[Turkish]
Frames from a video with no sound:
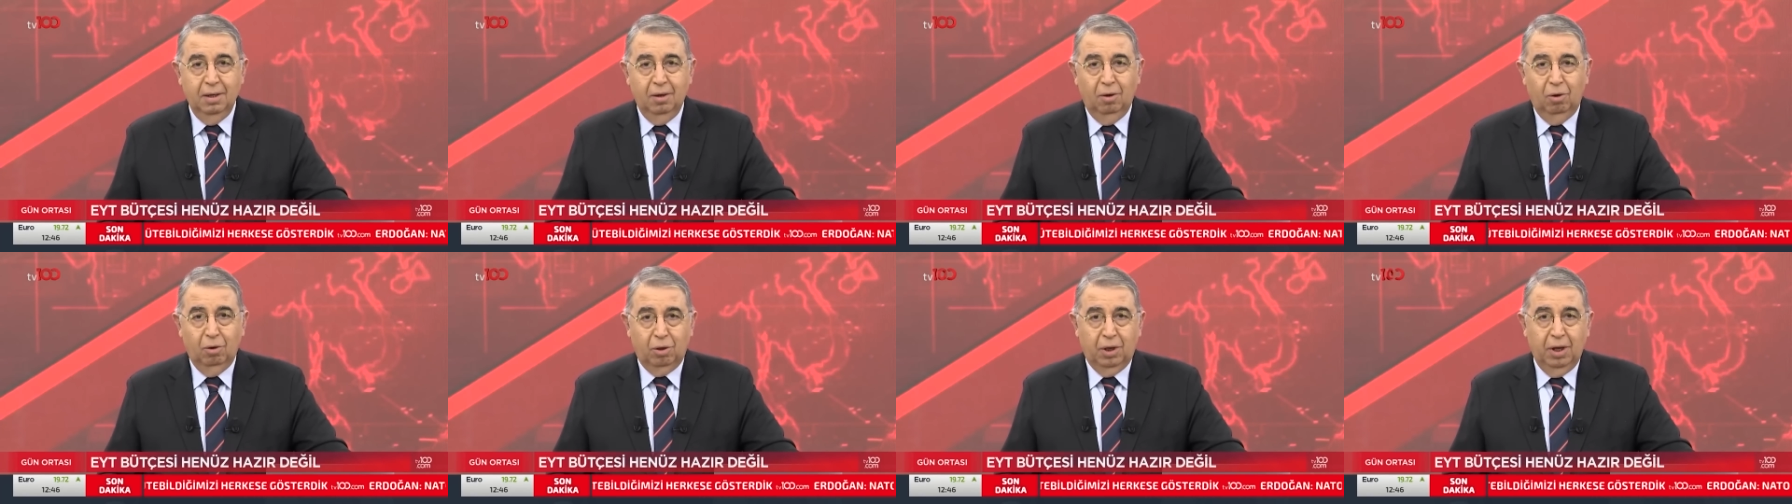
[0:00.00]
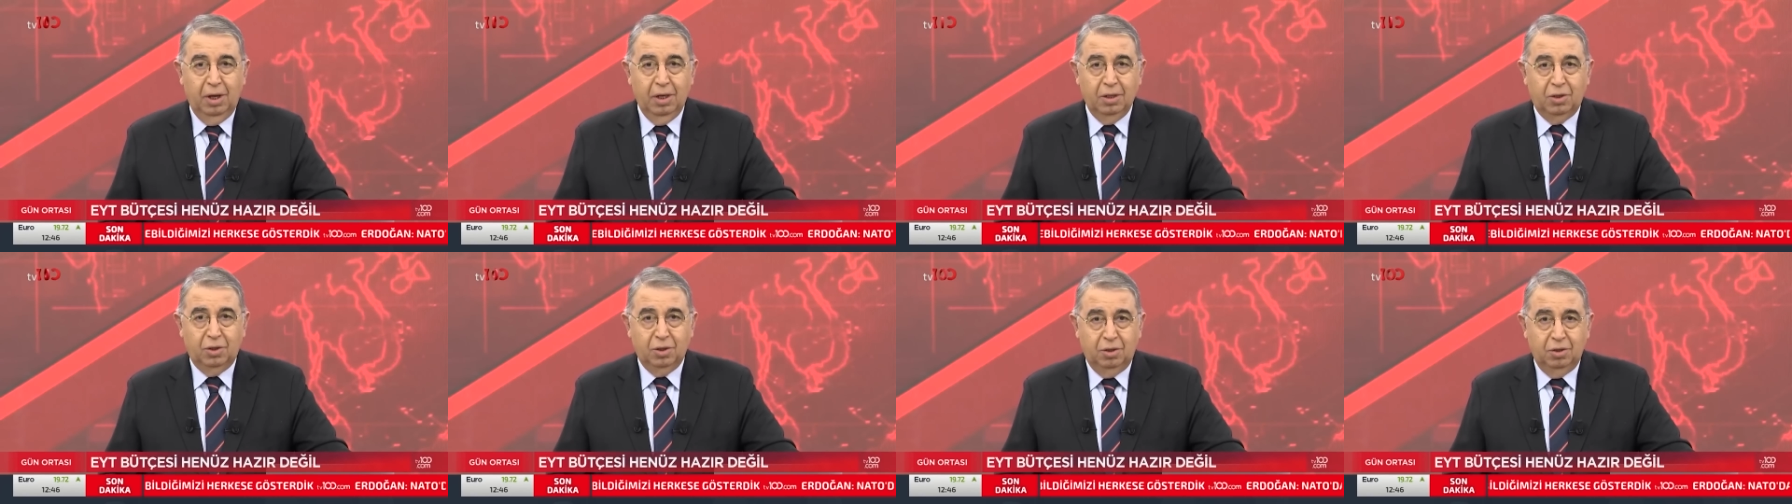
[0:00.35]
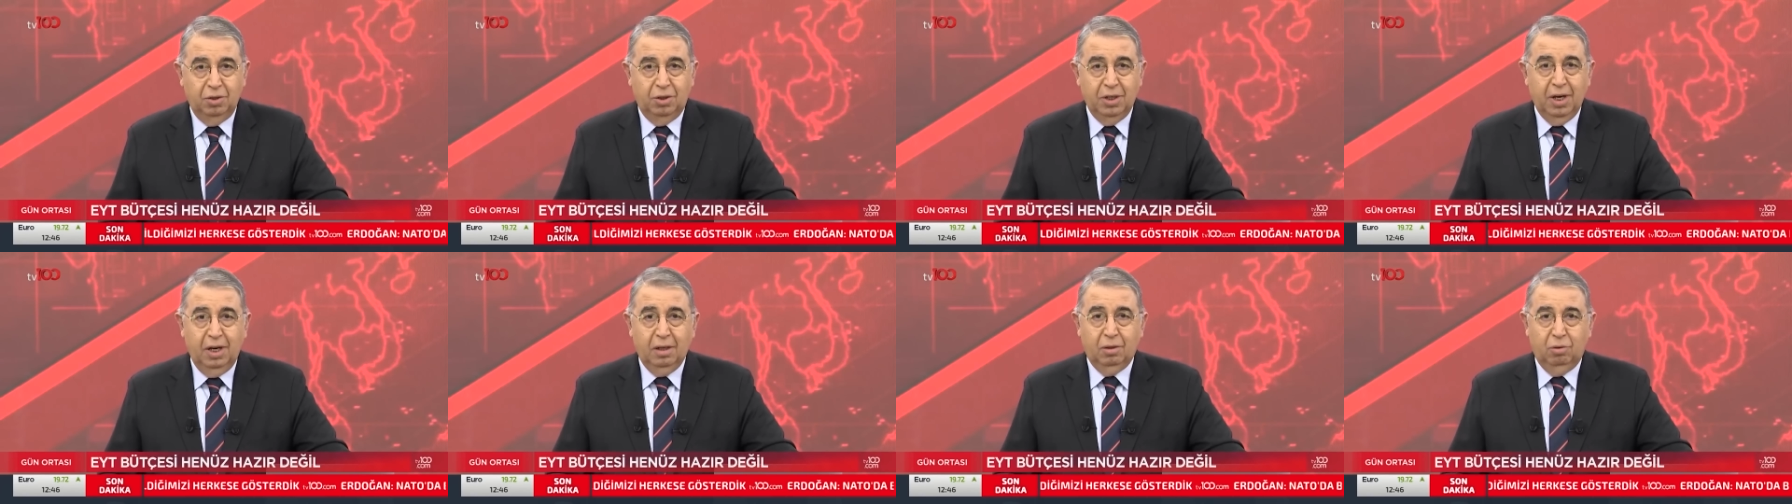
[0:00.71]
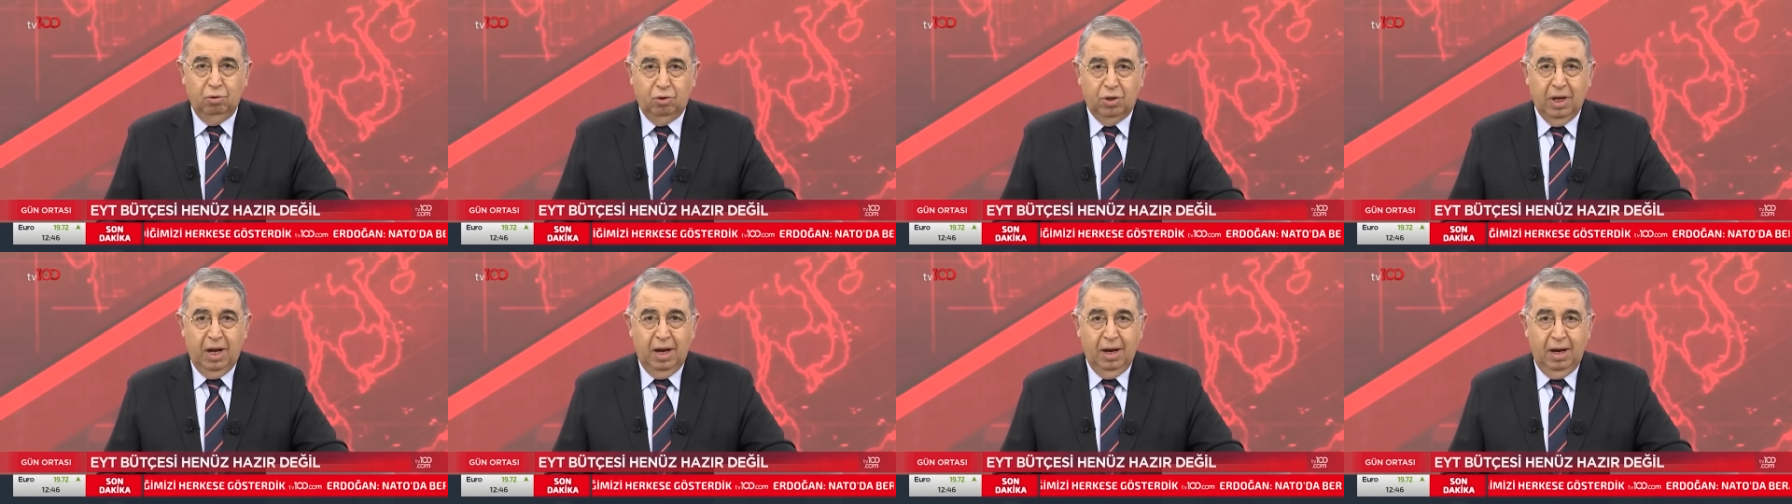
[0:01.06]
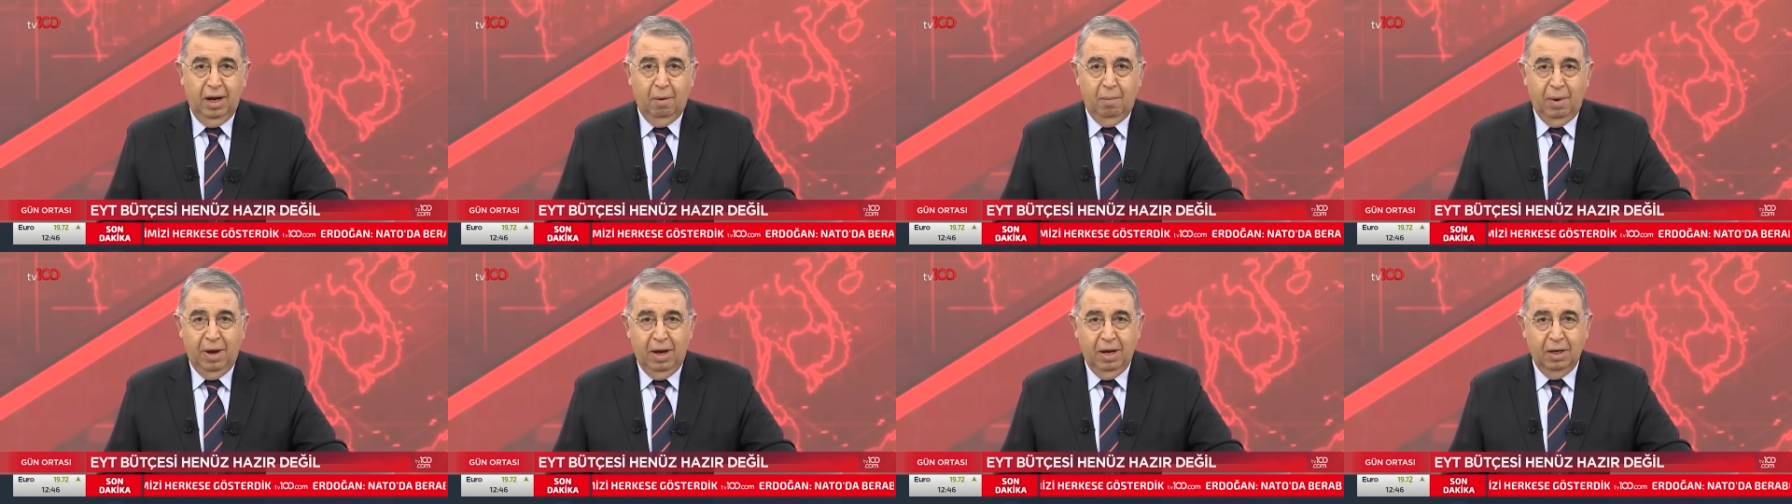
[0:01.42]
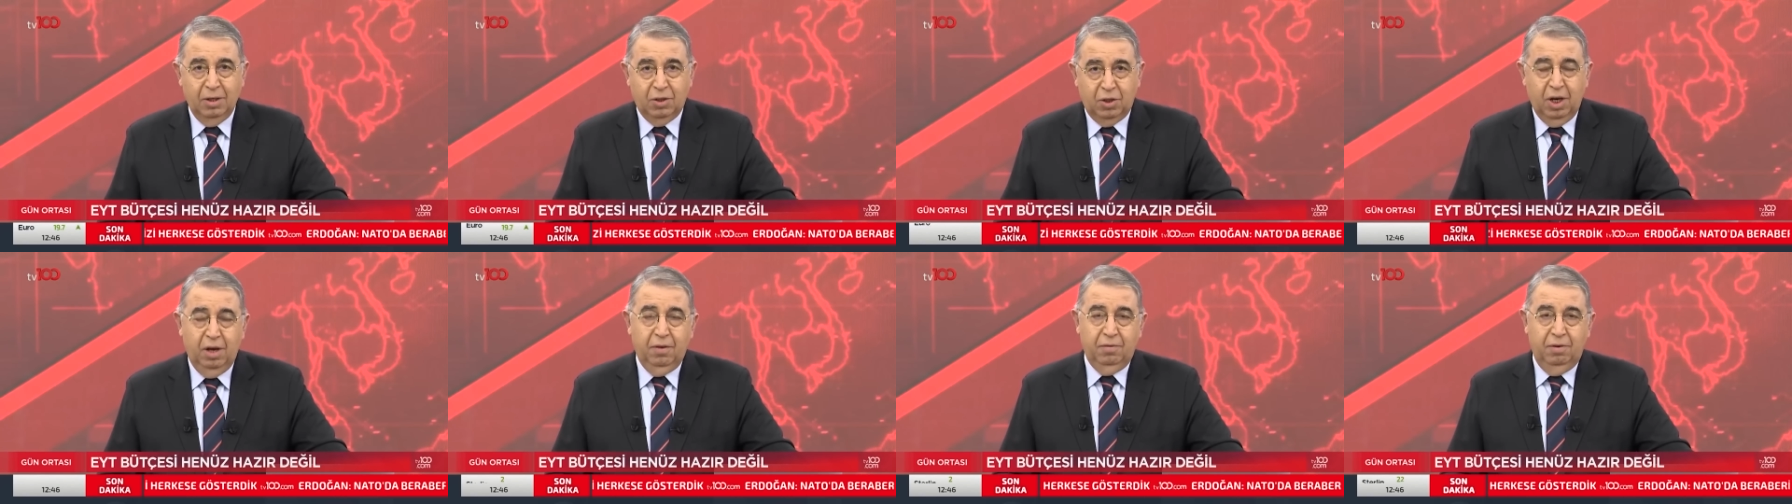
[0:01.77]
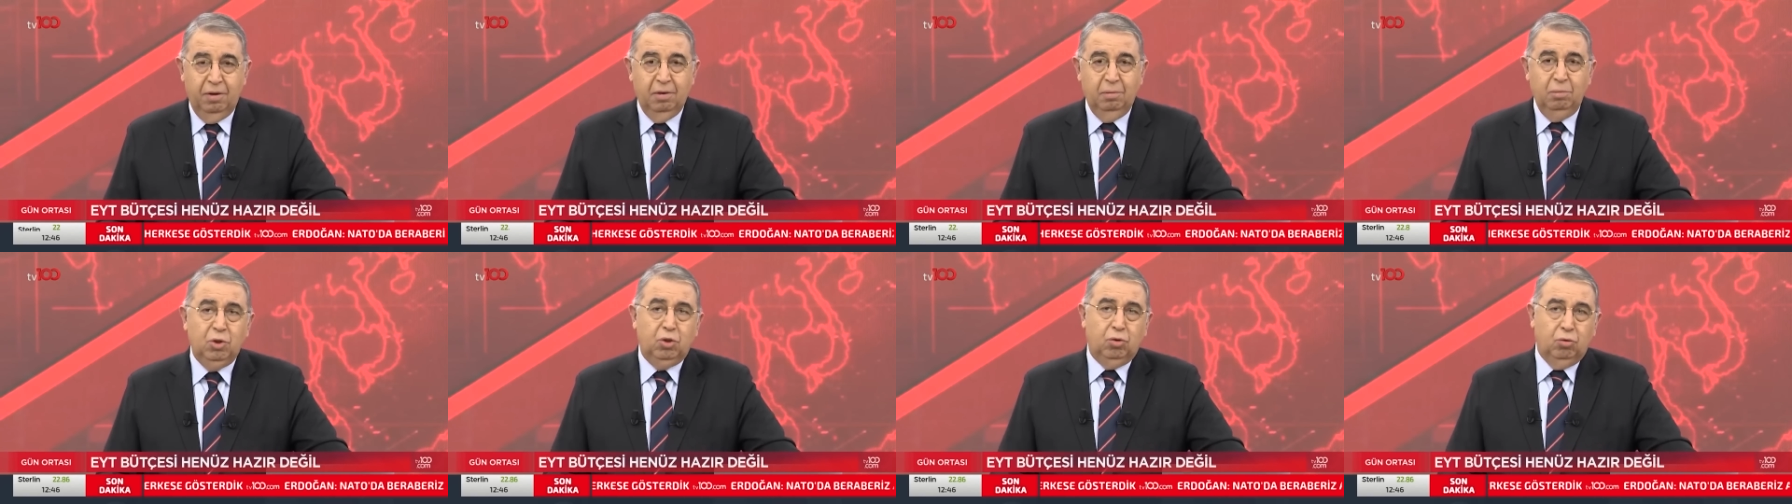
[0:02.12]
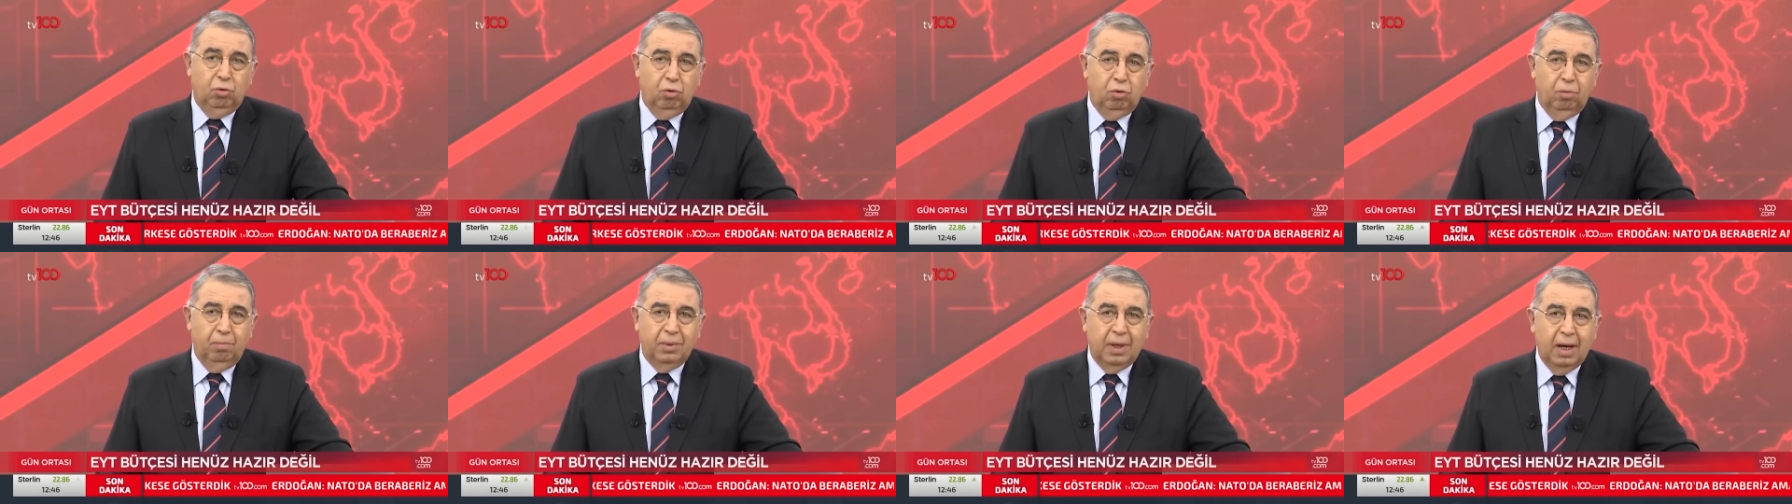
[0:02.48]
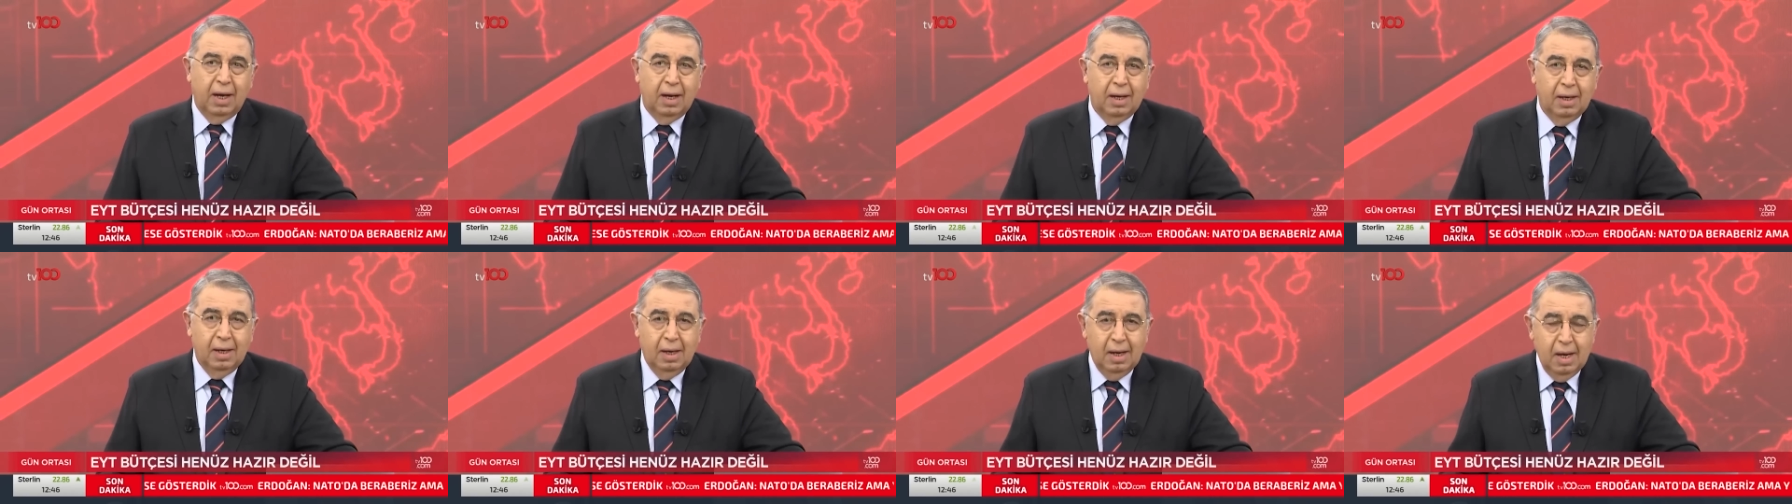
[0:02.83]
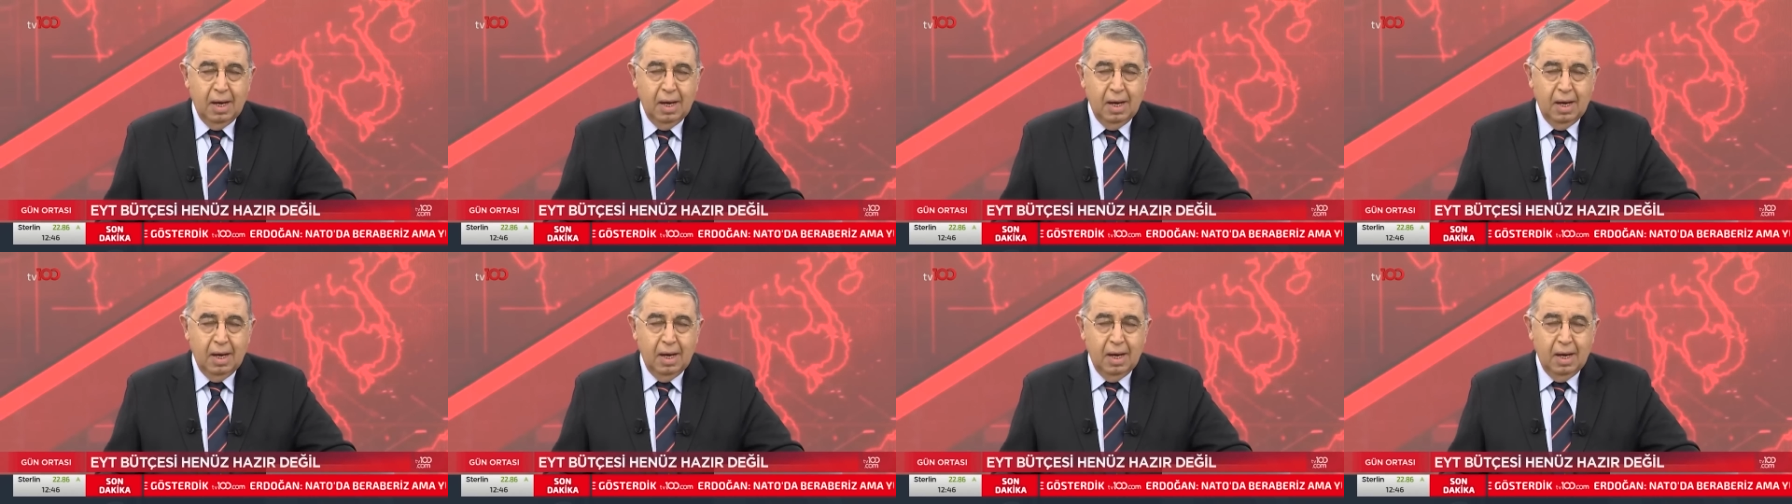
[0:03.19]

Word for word: ortaya çıkacak düzenlemeye çevrilmiş durumda.